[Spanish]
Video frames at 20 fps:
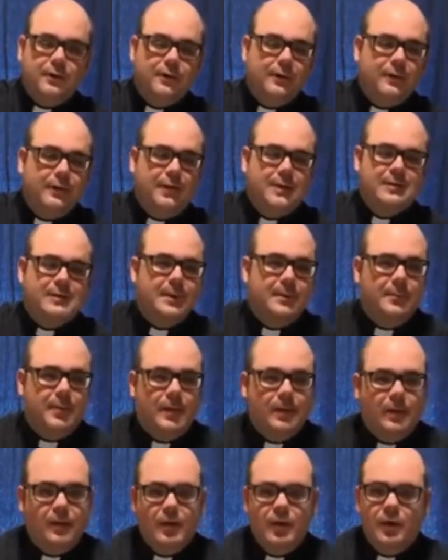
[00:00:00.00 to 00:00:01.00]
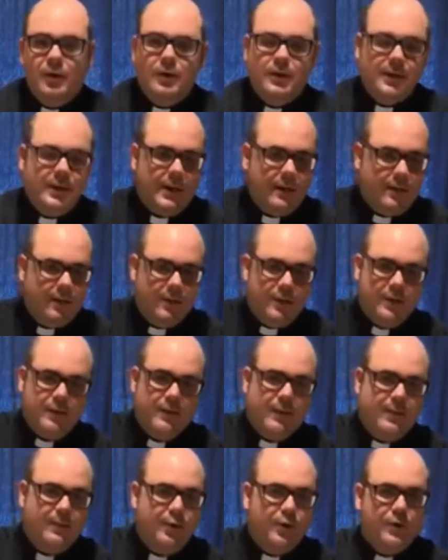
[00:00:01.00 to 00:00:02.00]
de la salvación, ni eres digno
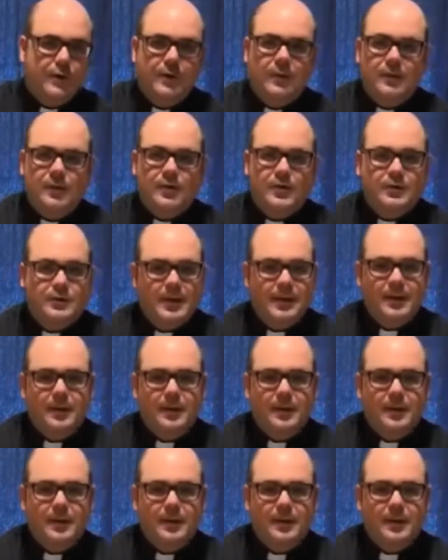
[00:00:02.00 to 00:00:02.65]
del amor de Dios,